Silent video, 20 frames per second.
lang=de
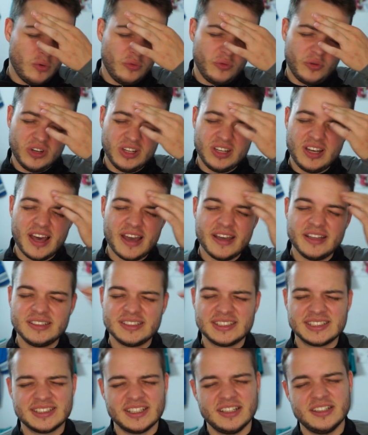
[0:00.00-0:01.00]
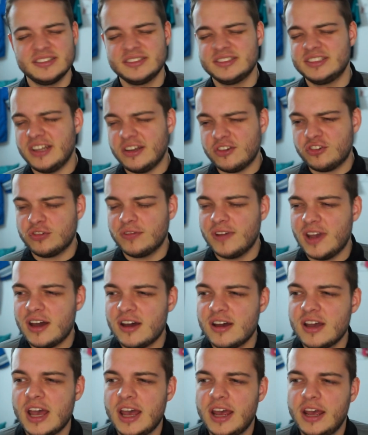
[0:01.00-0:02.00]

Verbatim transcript: von den Lions äh, sehr schwer.